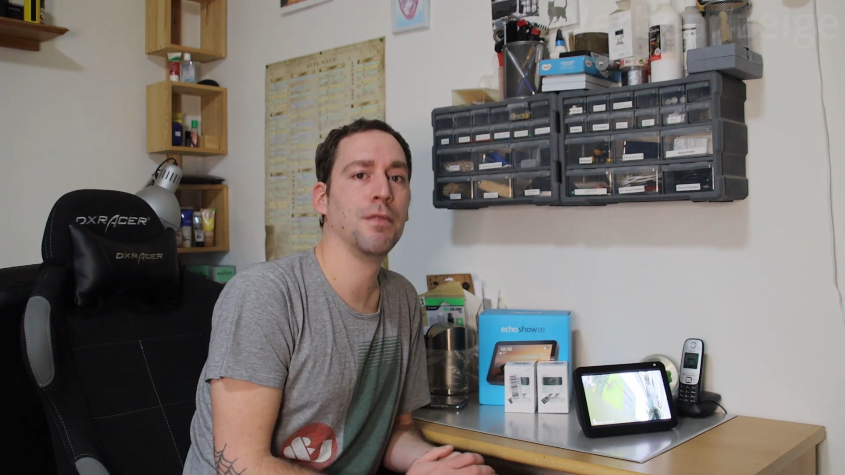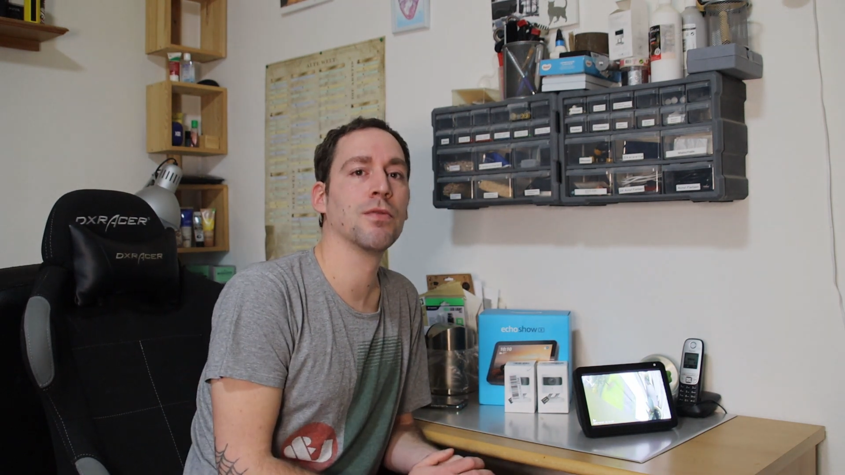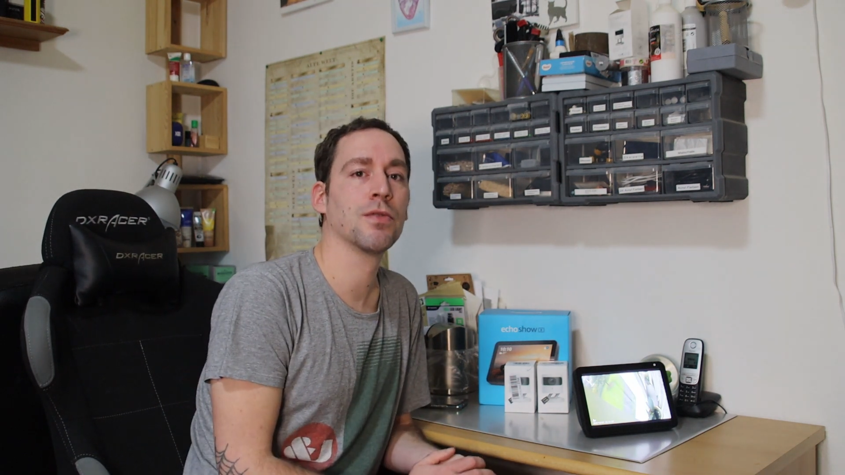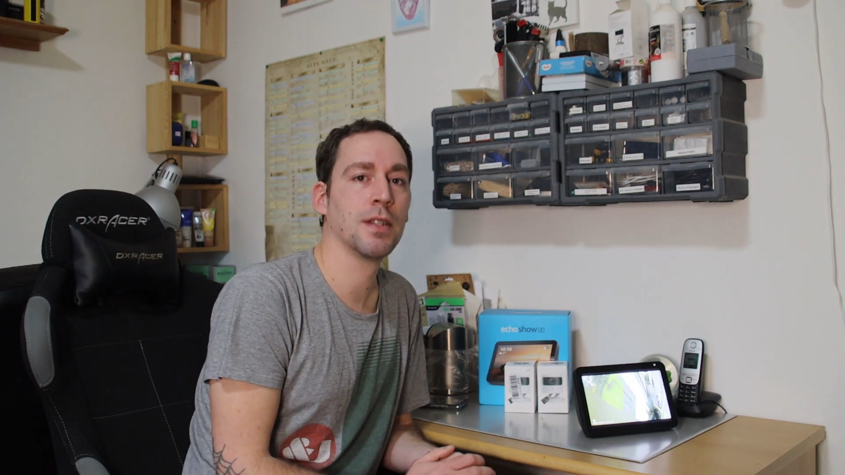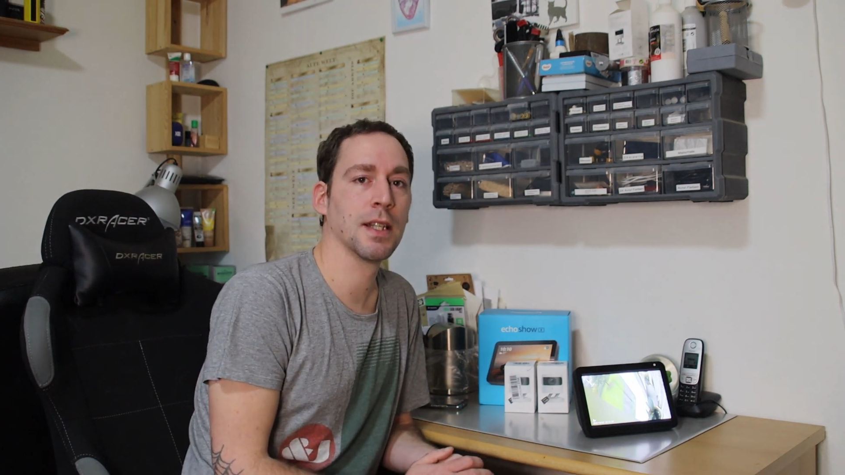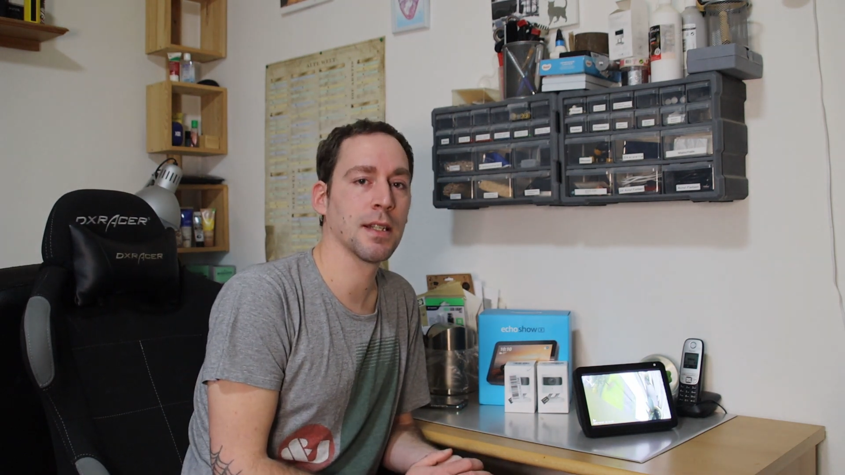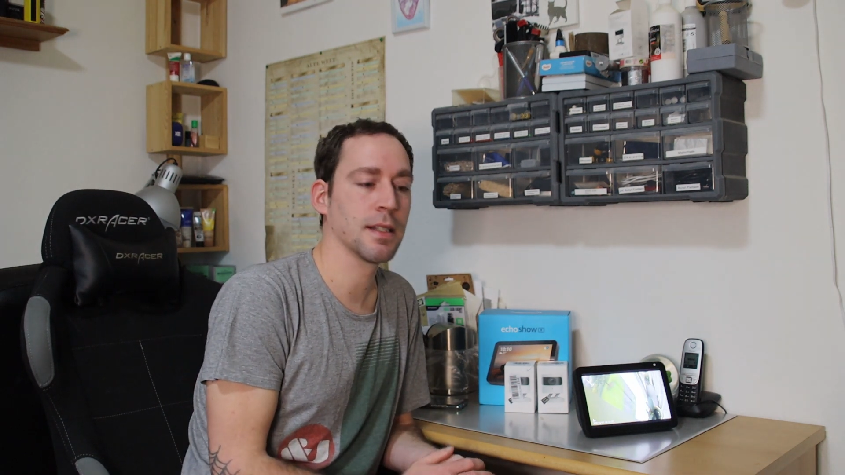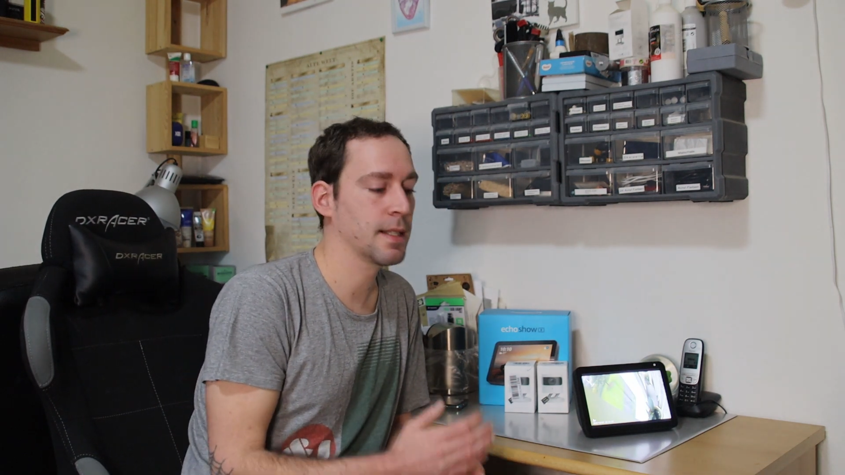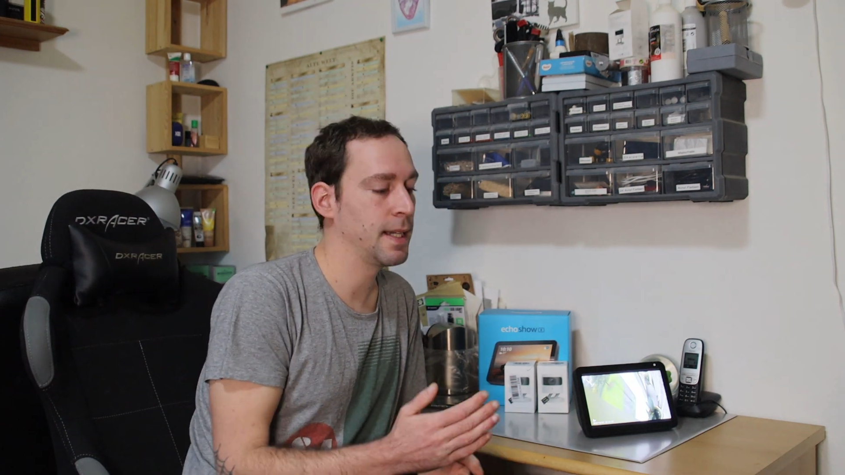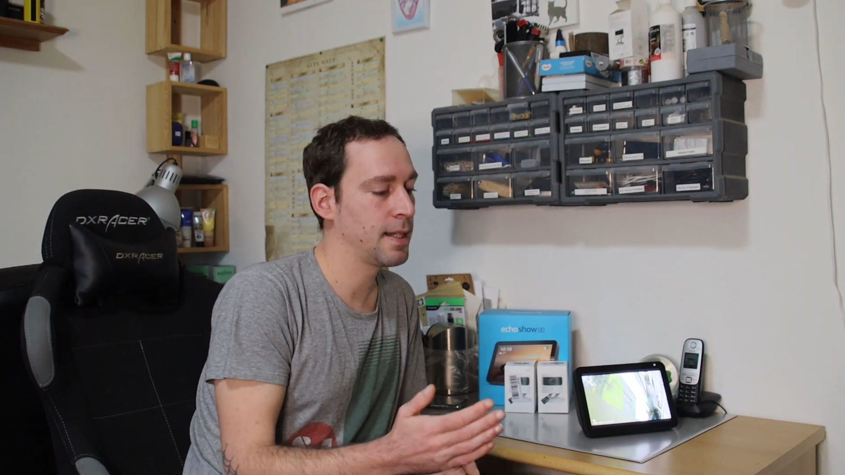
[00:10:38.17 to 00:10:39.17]
wie funktioniert
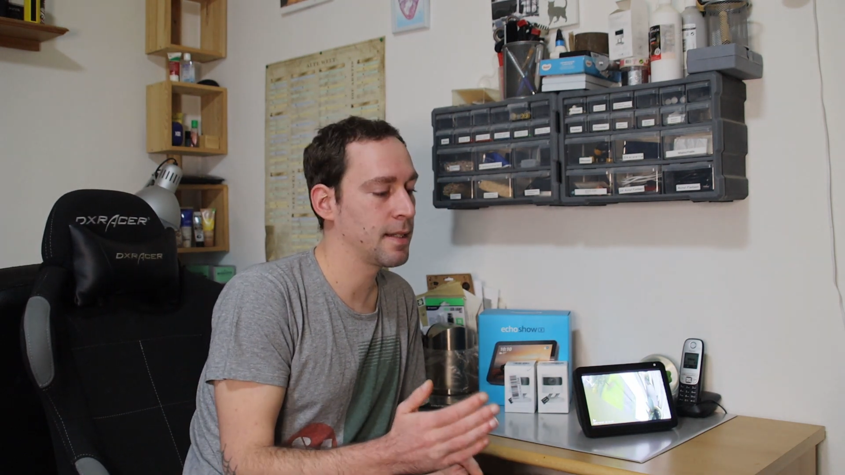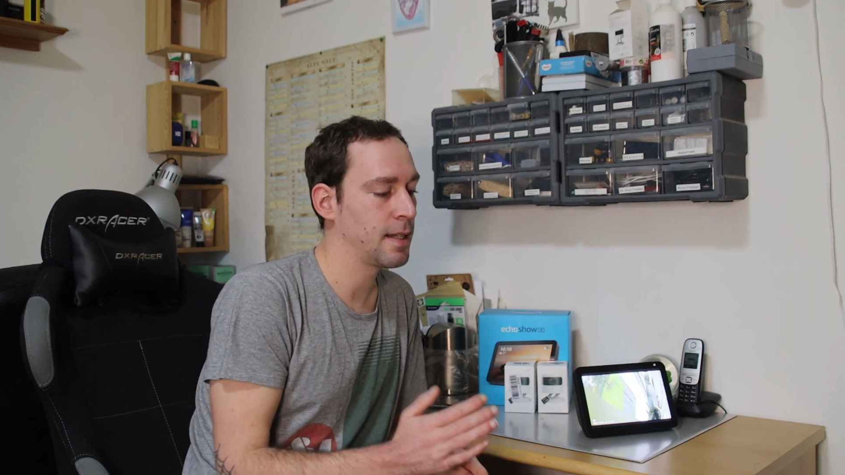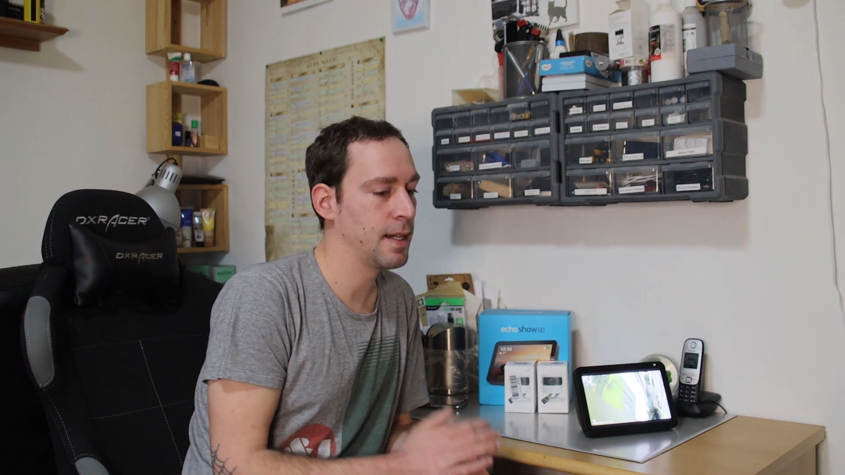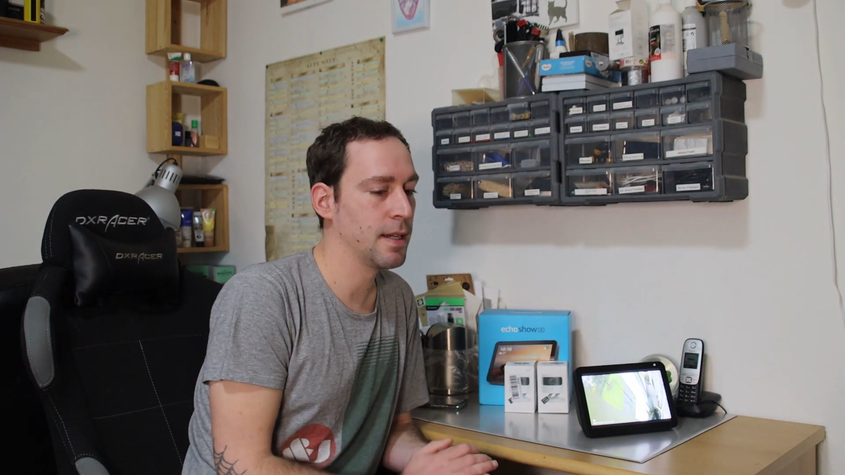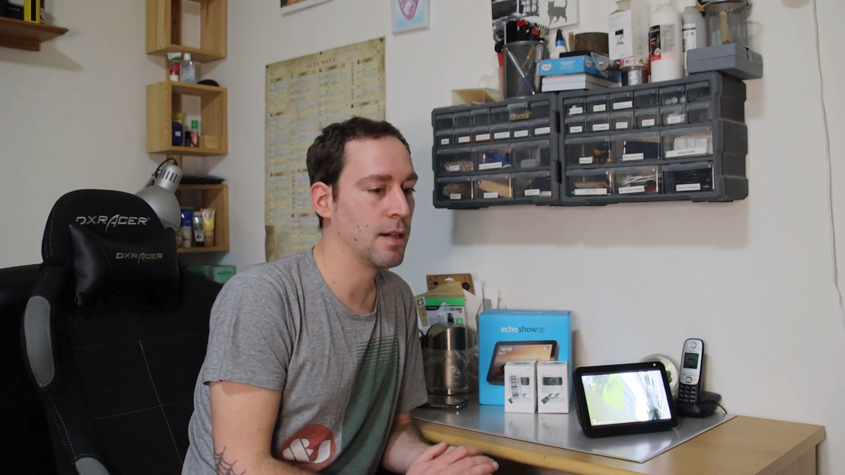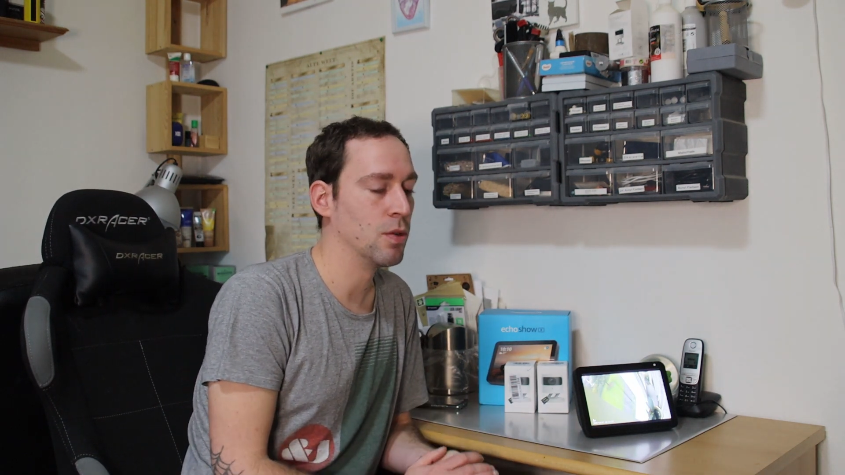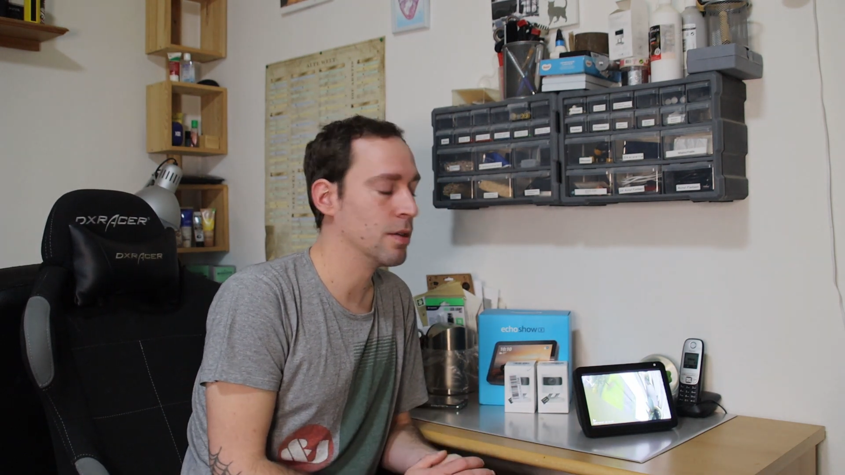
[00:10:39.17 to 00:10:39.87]
das, kennt das einer?